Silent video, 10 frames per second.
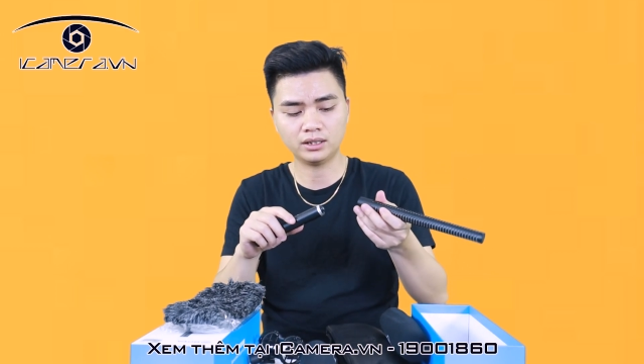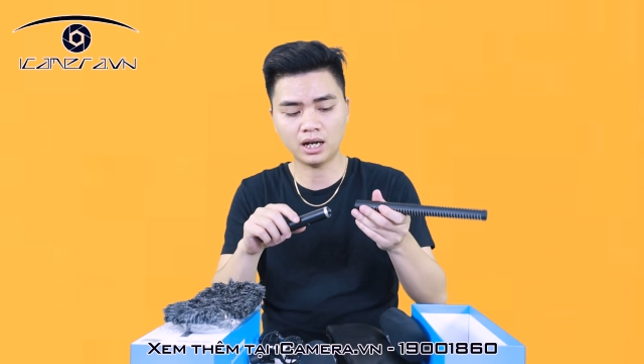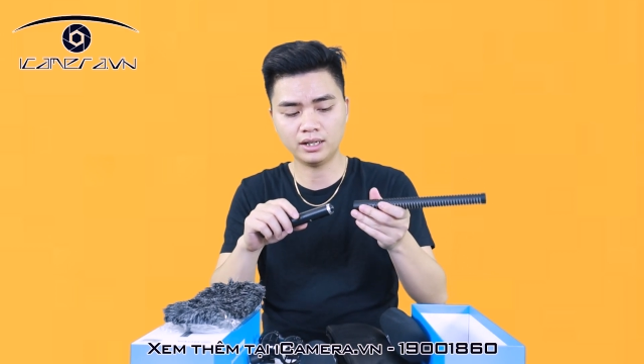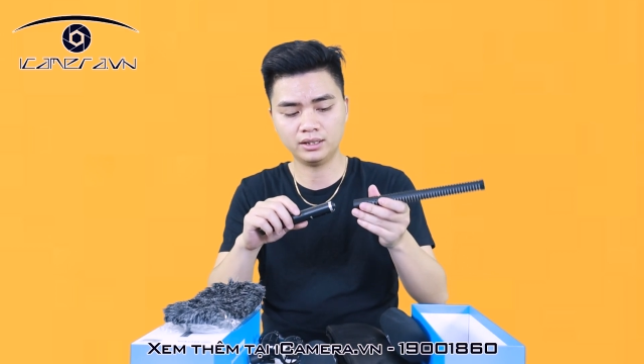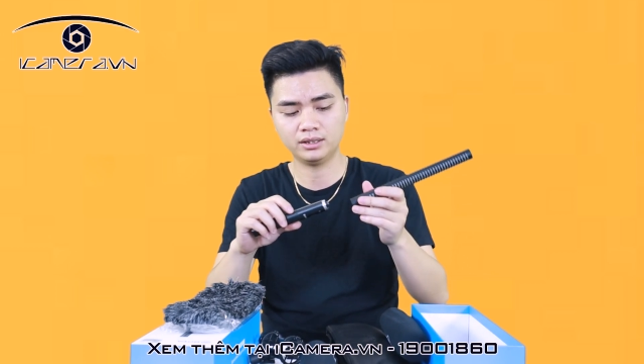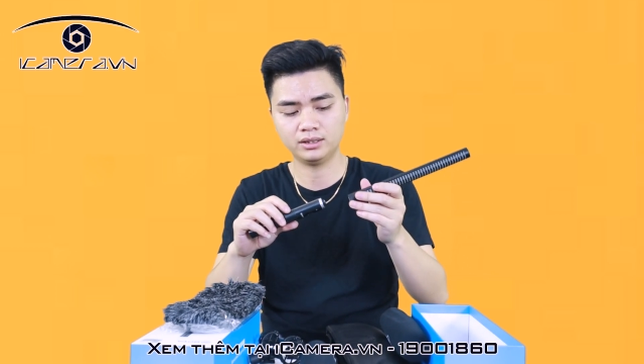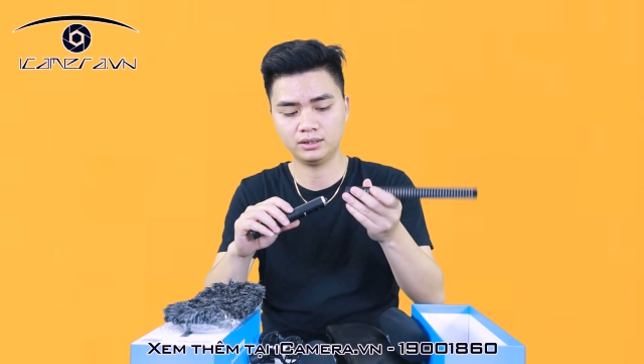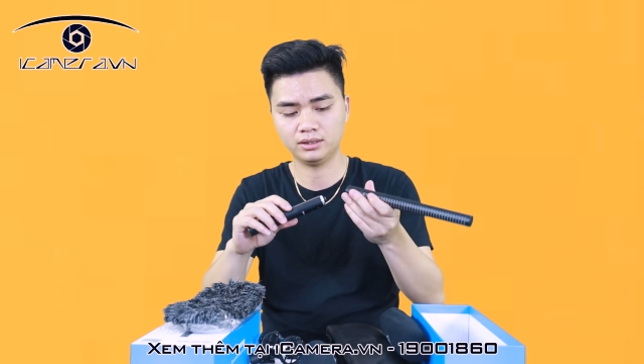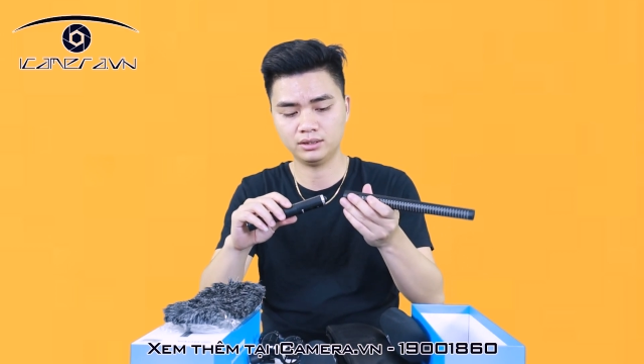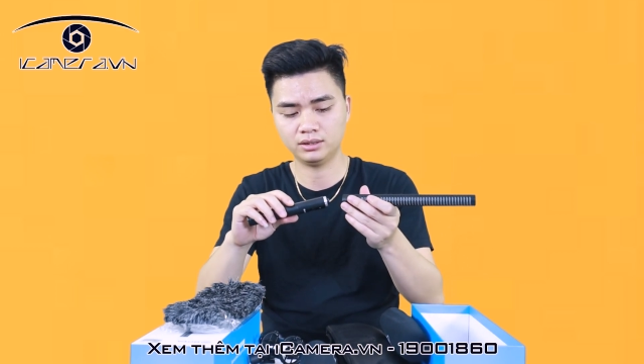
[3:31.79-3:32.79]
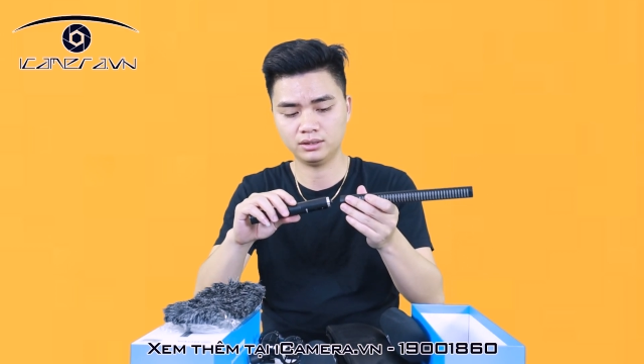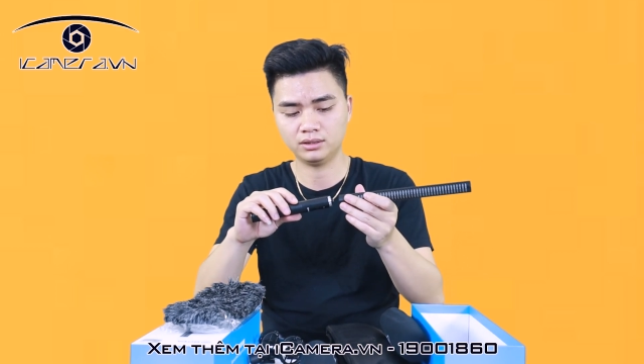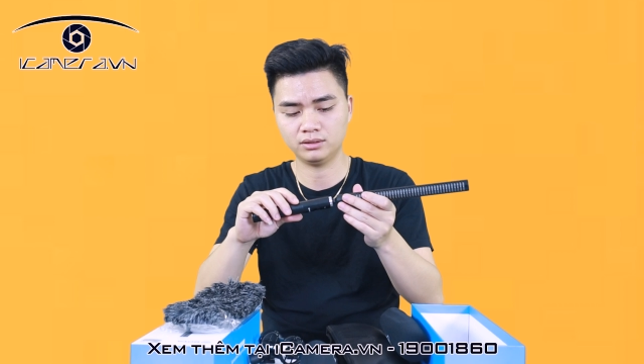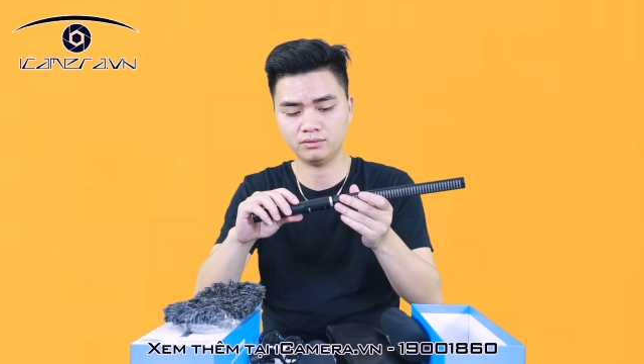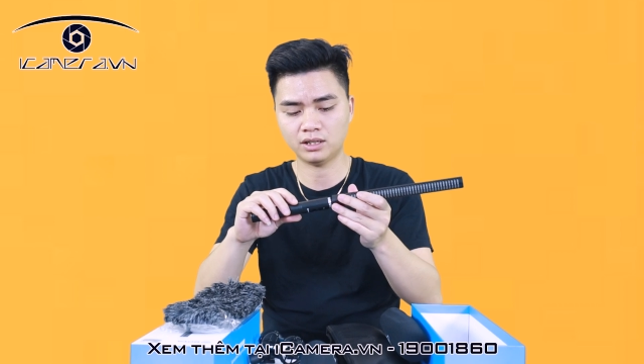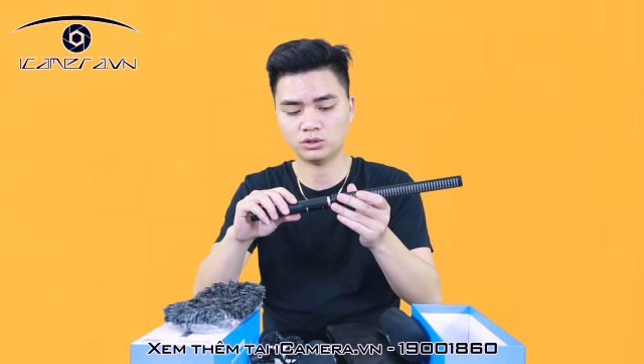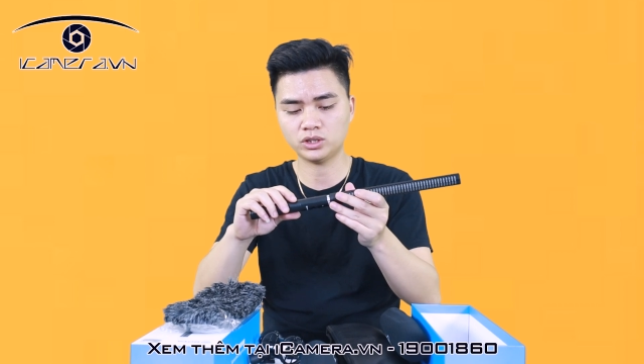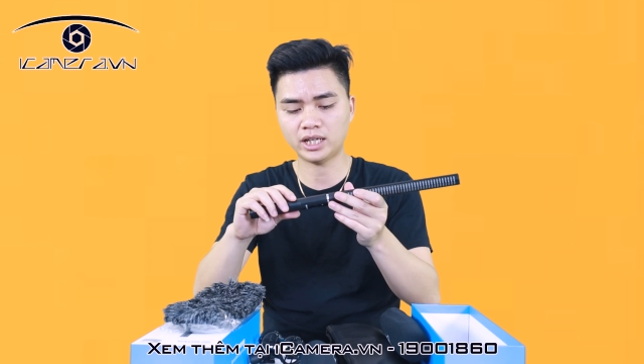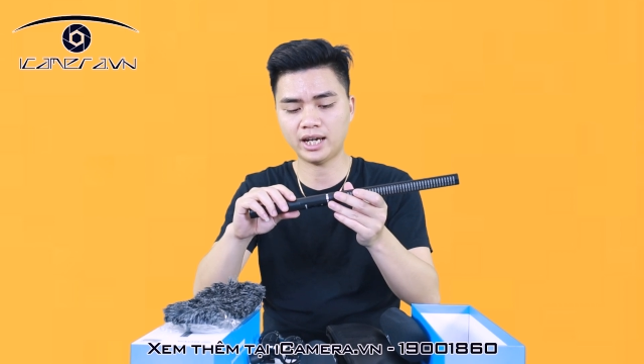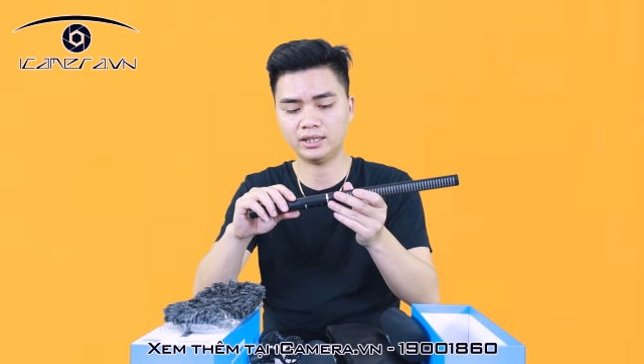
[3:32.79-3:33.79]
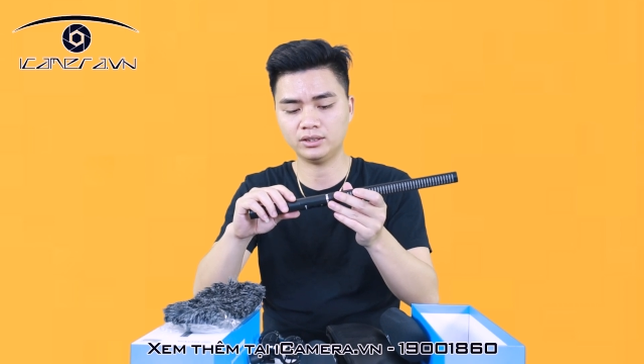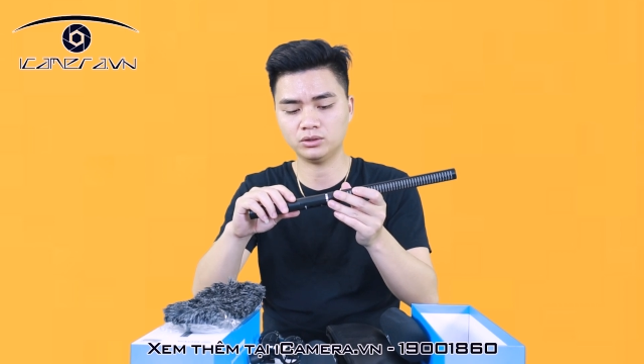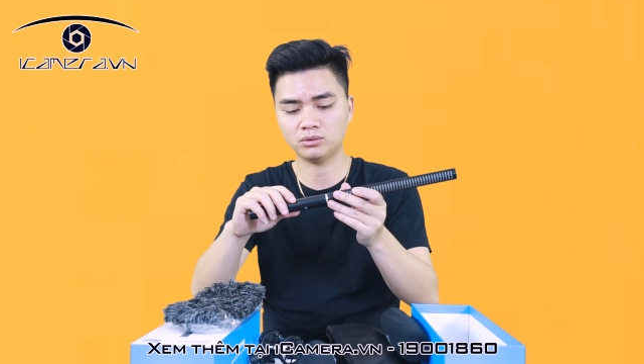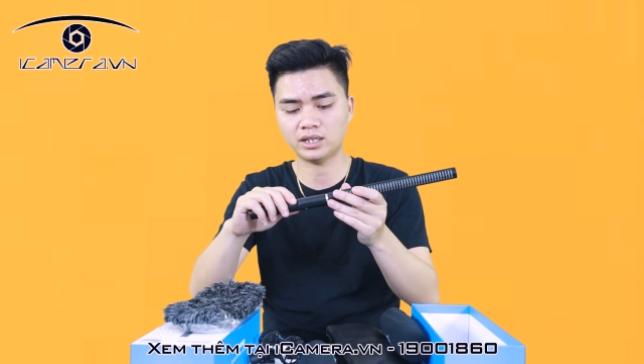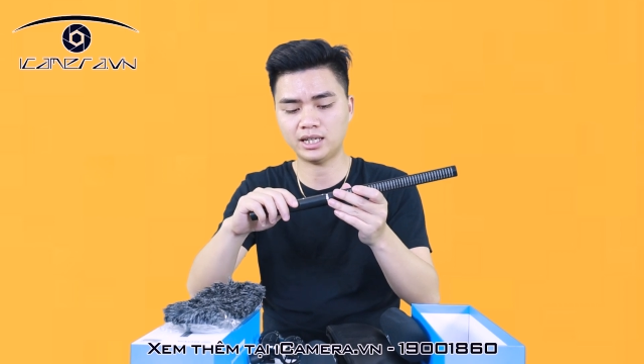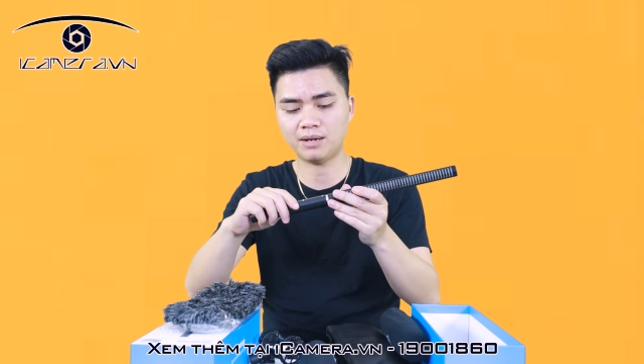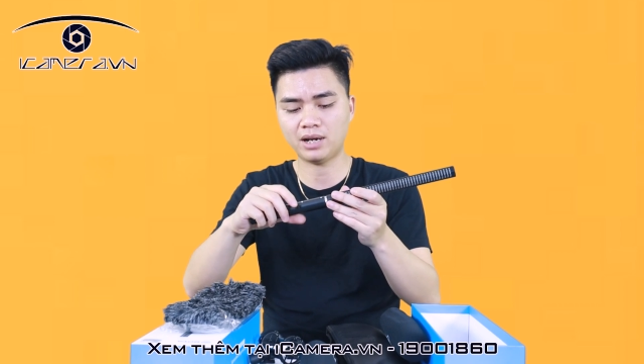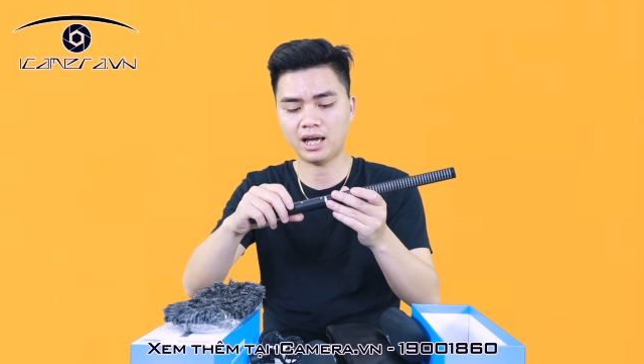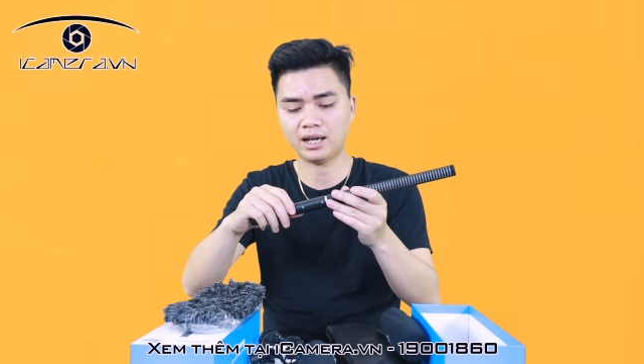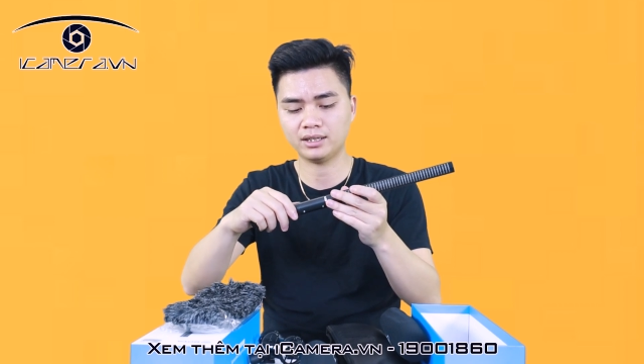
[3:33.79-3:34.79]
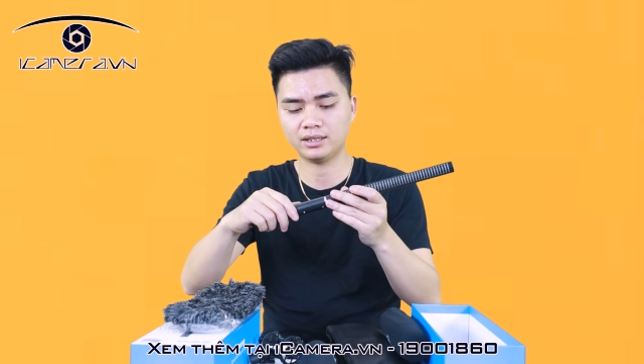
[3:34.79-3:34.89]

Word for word: thân và chốt gen chúng ta sẽ lắp lại